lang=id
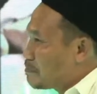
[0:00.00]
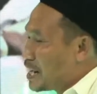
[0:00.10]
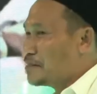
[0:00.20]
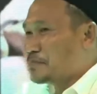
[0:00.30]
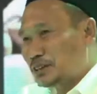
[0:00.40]

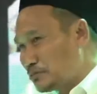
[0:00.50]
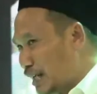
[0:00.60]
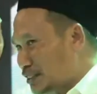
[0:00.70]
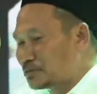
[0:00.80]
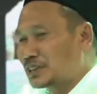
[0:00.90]
Ahmad tuh
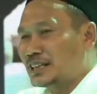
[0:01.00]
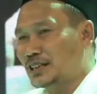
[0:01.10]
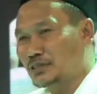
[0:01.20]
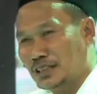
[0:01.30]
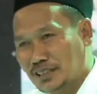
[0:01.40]
gak suka ada
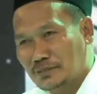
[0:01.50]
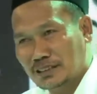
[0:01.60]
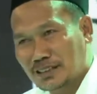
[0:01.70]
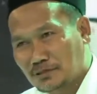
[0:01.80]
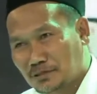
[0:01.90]
orang sering
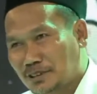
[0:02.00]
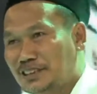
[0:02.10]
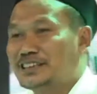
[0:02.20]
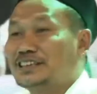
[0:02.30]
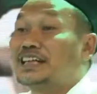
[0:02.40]
baca kulhu
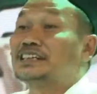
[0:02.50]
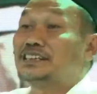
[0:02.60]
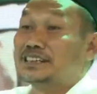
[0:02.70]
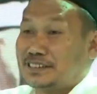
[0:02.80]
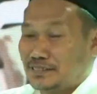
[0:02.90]
ini cerita
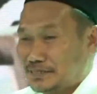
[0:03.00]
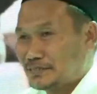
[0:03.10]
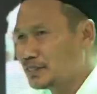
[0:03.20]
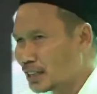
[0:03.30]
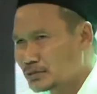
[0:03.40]
istihad,
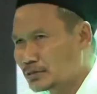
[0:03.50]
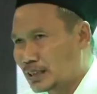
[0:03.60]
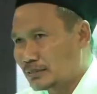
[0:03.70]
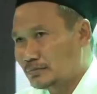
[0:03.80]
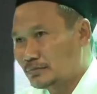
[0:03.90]
gak suka.
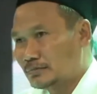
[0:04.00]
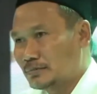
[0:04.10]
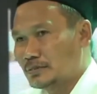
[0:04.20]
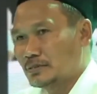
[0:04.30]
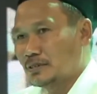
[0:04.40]

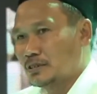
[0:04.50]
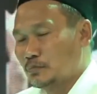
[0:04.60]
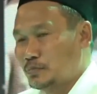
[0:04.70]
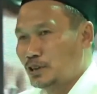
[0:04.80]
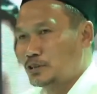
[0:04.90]

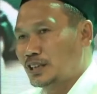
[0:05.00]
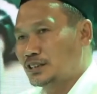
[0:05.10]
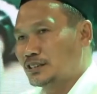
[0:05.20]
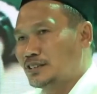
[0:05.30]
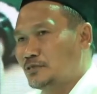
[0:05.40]
Beliau
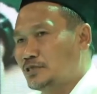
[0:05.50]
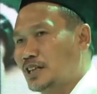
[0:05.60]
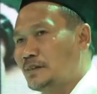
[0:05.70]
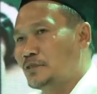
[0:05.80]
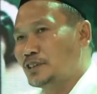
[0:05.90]
dikasih tahu ini
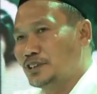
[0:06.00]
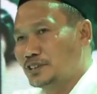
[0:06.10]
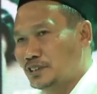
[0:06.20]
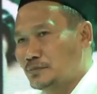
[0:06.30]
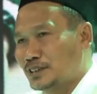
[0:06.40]
kampung ini
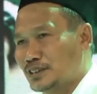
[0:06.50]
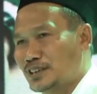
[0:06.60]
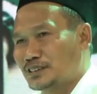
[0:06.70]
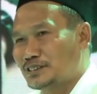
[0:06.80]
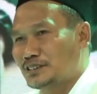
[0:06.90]
sering baca
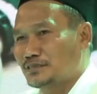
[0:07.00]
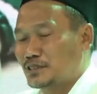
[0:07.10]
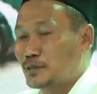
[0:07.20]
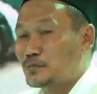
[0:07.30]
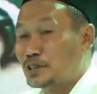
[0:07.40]
yasin,
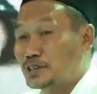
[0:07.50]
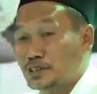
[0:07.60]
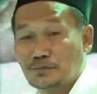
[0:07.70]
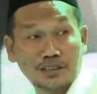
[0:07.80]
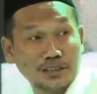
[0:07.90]
kampung ini
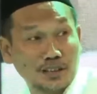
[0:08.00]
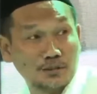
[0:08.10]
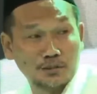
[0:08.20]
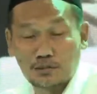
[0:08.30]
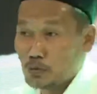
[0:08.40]
sering baca
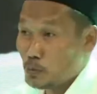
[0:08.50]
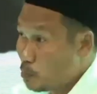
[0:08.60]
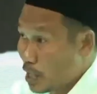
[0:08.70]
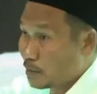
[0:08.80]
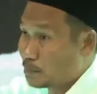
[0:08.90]
kulhu,
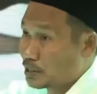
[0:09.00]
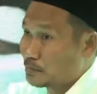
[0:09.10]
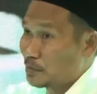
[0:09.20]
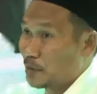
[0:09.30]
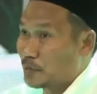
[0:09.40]
marah besar
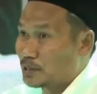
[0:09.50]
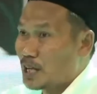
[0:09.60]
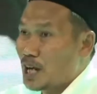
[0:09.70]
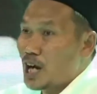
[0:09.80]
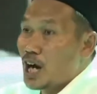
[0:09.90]
Imam Ahmad
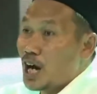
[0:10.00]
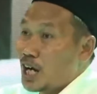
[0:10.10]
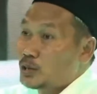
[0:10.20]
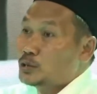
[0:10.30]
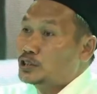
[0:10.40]

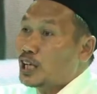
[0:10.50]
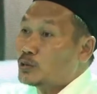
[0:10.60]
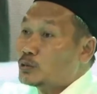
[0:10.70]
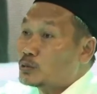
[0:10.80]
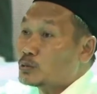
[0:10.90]
ayuh
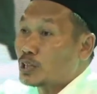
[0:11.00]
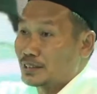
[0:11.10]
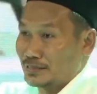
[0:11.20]
jarul Quran